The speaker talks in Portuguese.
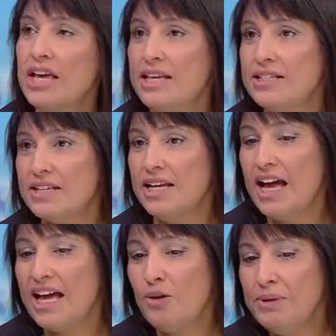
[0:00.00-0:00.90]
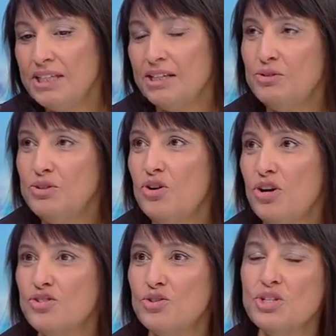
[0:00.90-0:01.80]
e que se calhar aumentando o
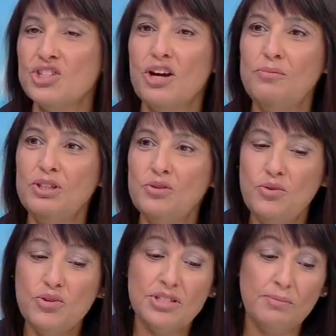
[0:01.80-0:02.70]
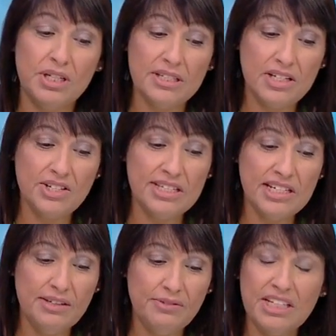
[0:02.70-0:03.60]
negócio, este aumento de custos, embora seja
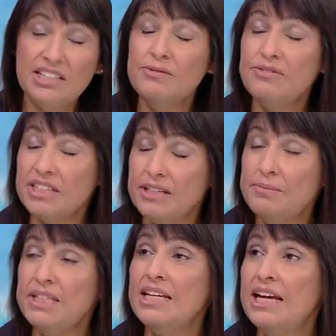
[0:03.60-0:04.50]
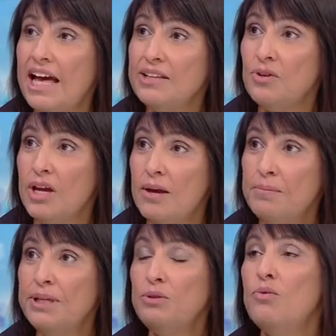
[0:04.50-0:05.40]
significativo, vai estando mitigado
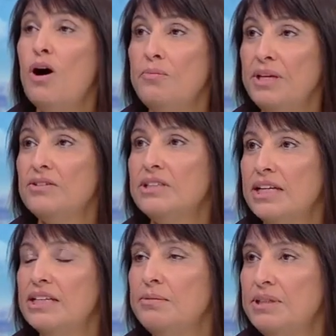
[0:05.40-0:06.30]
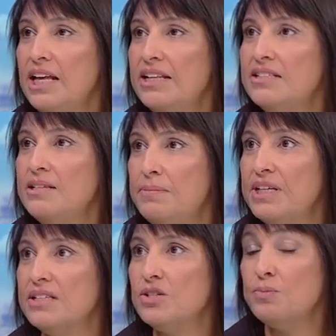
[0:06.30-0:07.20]
pelo aumento da rentabilidade das
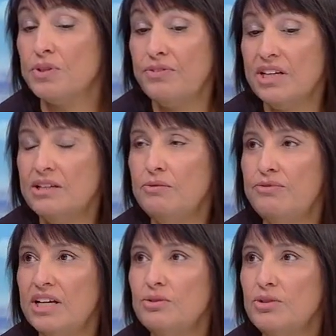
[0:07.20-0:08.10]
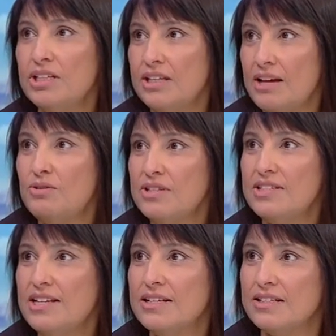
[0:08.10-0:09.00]
empresas, porque de facto é um fator que está a
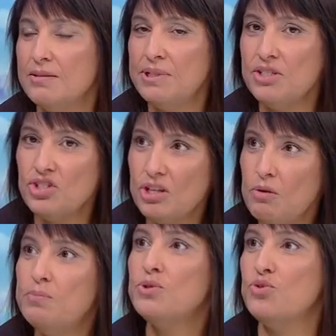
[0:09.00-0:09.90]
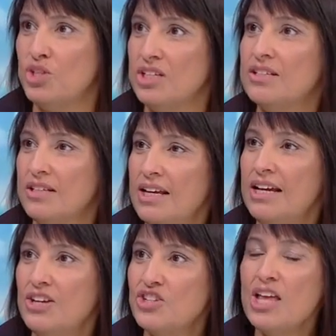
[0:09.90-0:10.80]
acontecer, as empresas estão a produzir,
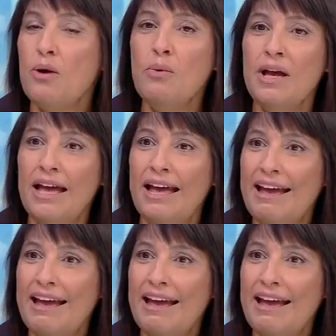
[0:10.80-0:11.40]
estão a